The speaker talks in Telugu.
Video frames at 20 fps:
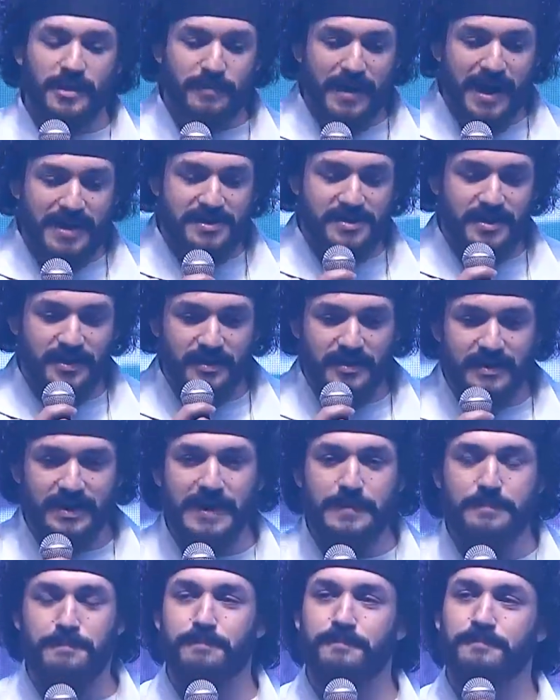బ్యాచ్లర్
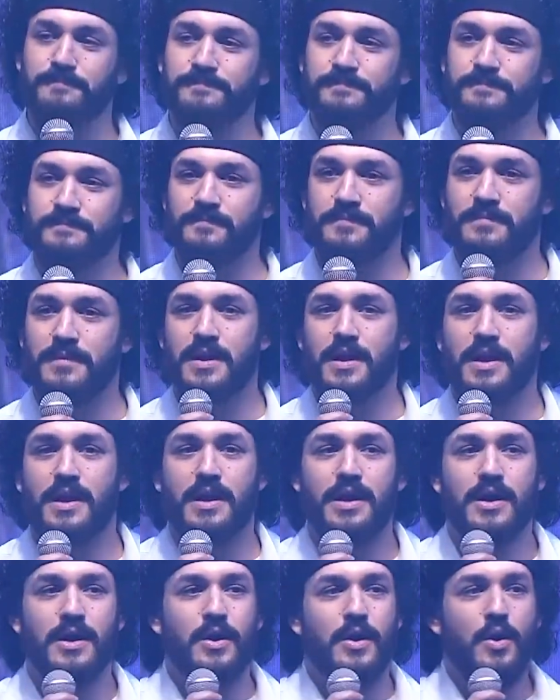టీం
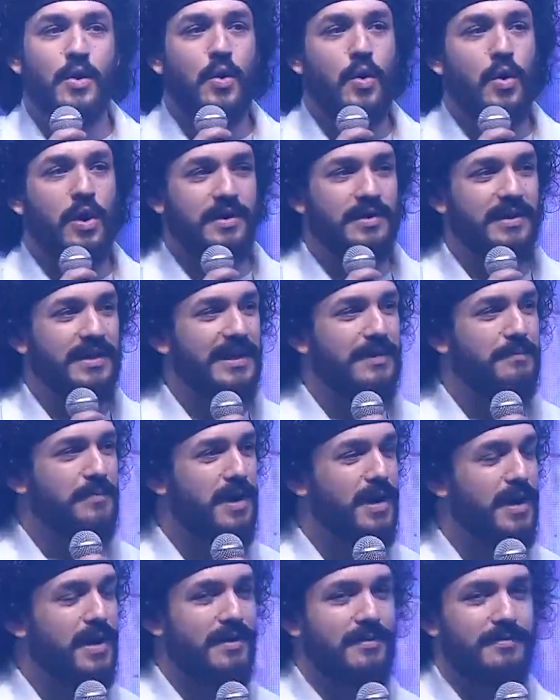ఒక టీమ్గా